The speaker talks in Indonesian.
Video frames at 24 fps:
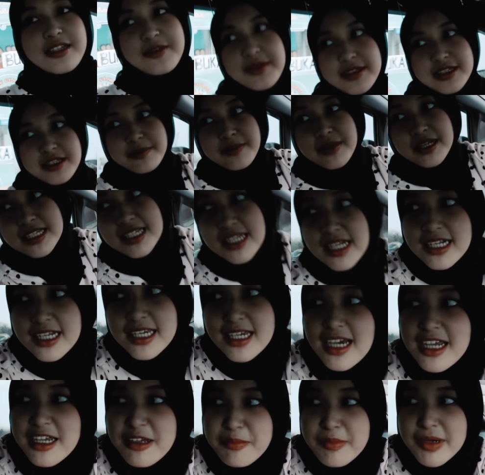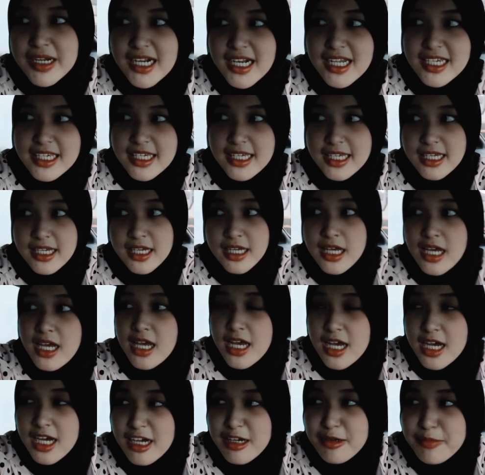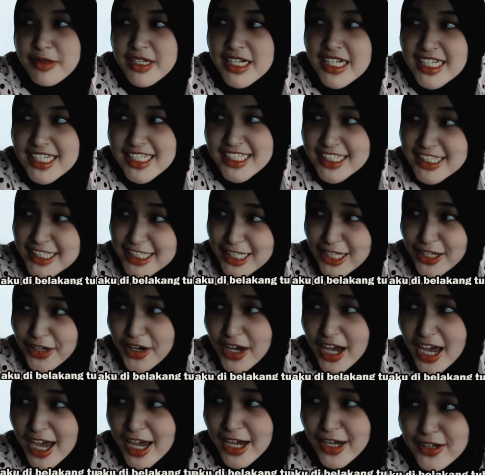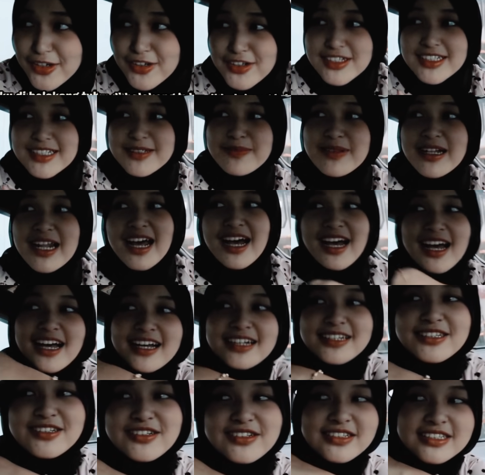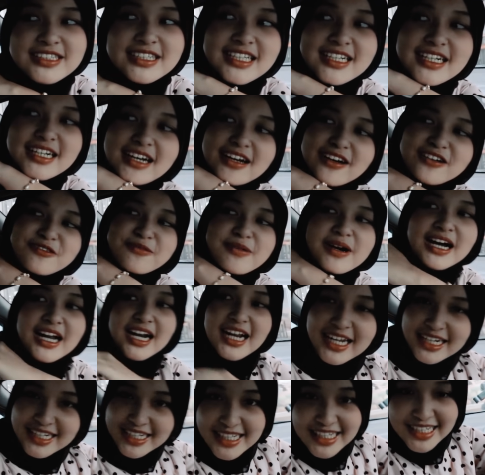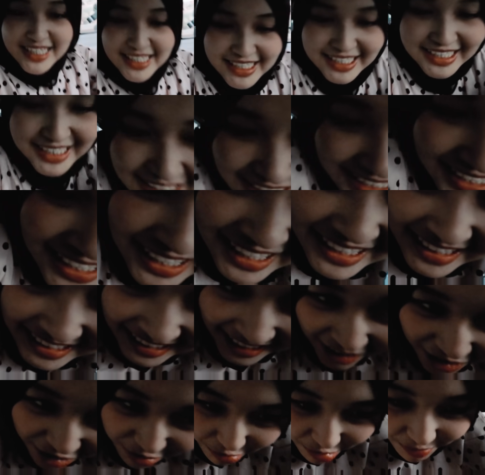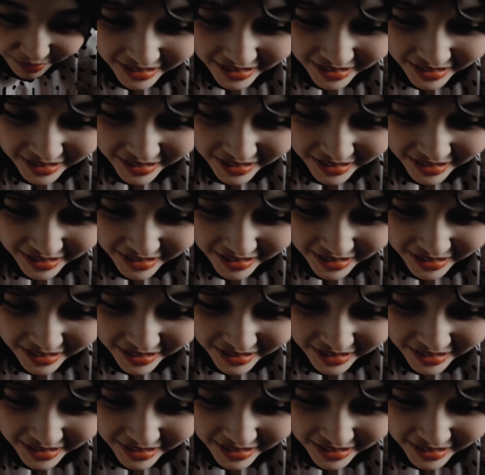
eh, teman-teman, jadi Kak Iman lagi ngebeliin cilok aku di belakang tuh Jadi aku bakalan, nih lihat nih, ya. aku